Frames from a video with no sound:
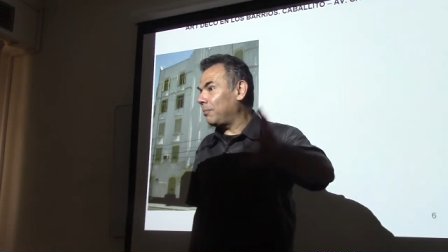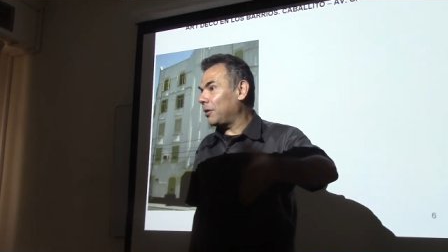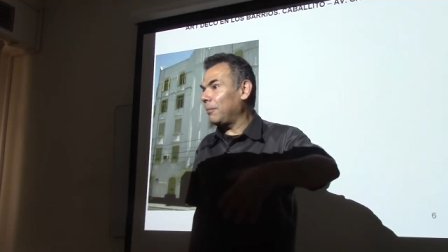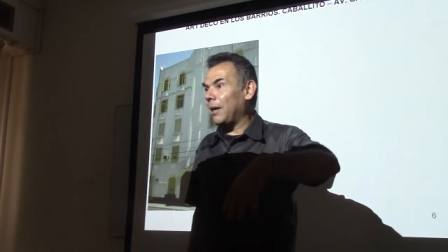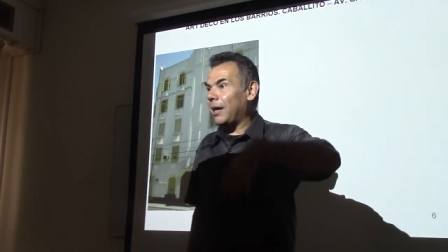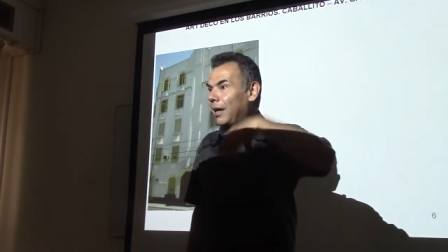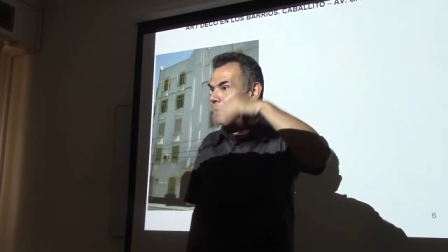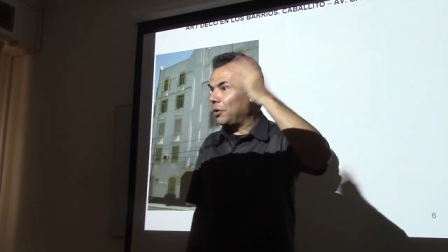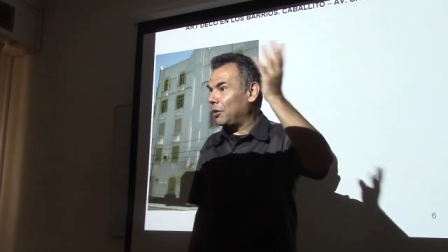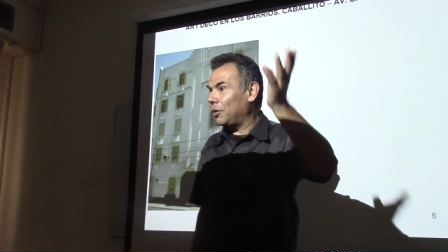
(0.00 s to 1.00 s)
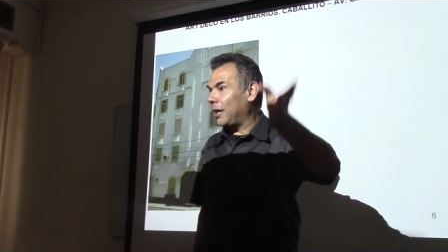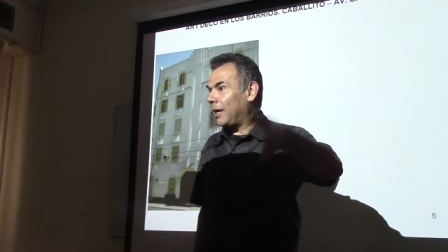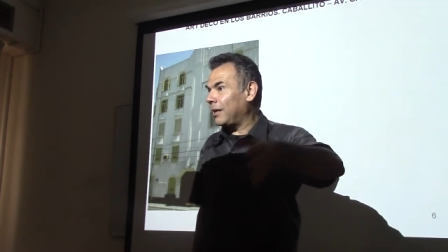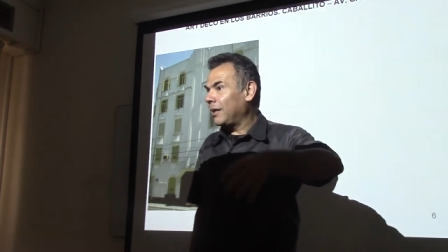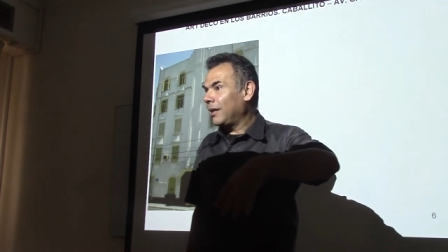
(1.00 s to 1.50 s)
porque es más caro
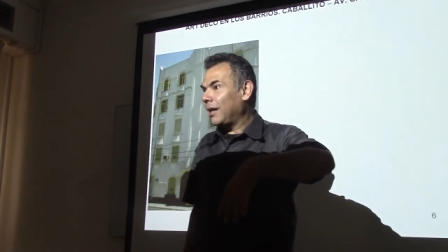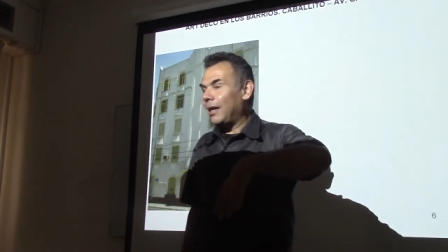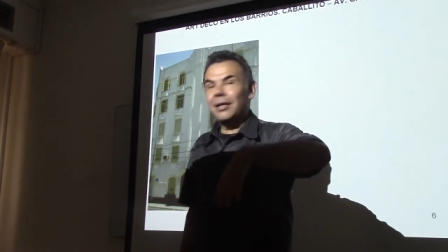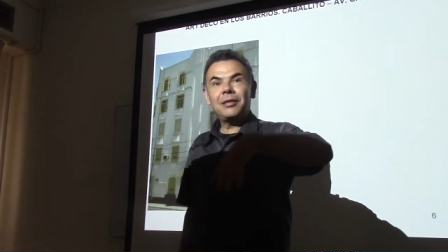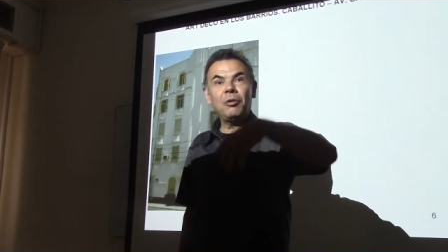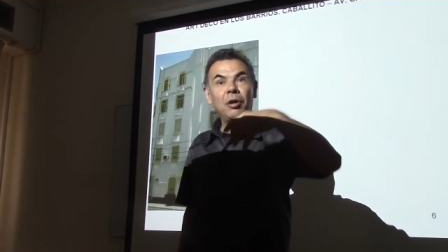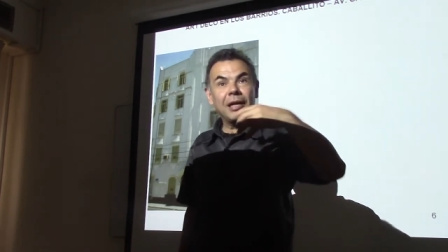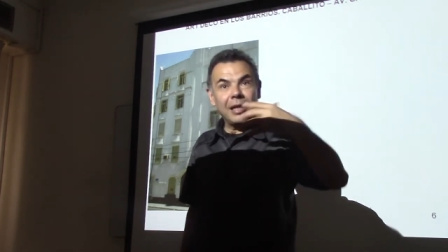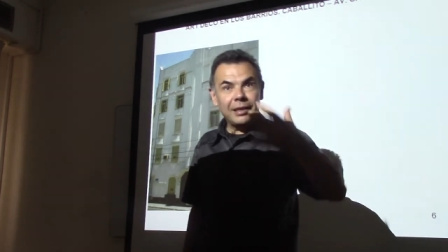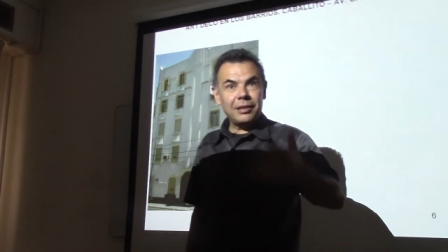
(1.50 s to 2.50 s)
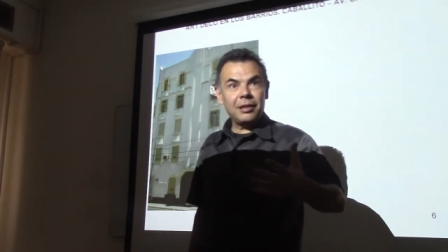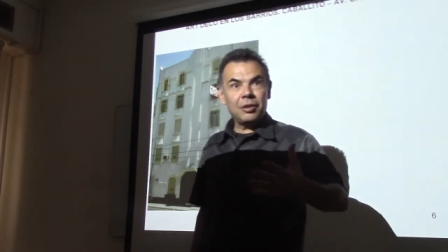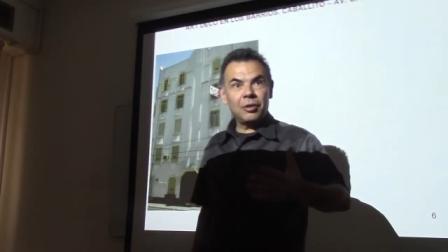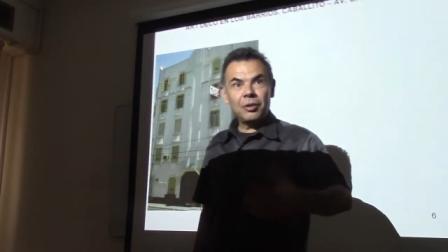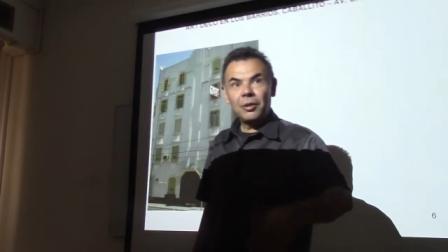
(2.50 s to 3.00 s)
decorar al estilo
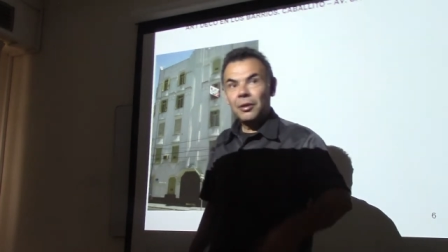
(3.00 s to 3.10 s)
ecléctico,